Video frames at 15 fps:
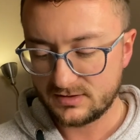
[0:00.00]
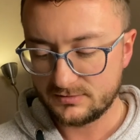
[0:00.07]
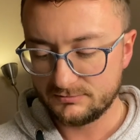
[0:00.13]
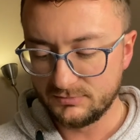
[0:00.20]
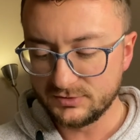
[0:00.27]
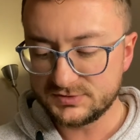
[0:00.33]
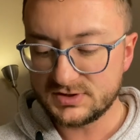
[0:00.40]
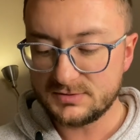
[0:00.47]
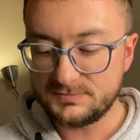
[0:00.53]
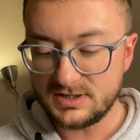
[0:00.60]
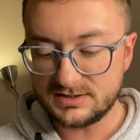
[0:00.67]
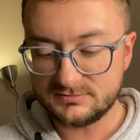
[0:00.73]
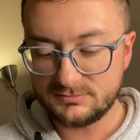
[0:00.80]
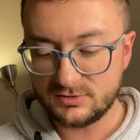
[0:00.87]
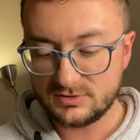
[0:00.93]
mądry
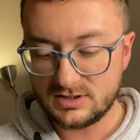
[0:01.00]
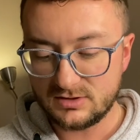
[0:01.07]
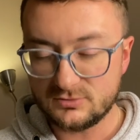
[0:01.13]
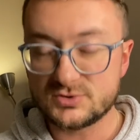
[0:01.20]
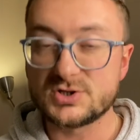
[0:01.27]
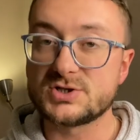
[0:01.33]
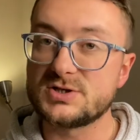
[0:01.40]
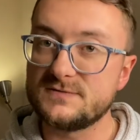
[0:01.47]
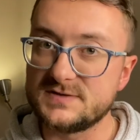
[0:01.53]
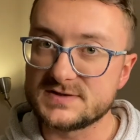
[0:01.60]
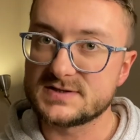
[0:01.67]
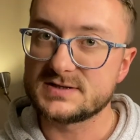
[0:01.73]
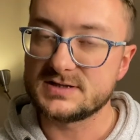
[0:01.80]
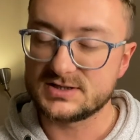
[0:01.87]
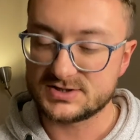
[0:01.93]
plan Boga
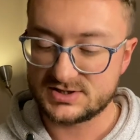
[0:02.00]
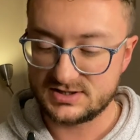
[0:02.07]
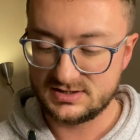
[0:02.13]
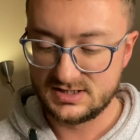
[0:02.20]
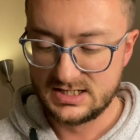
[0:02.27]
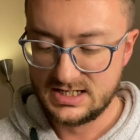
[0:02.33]
urzeczywistnia się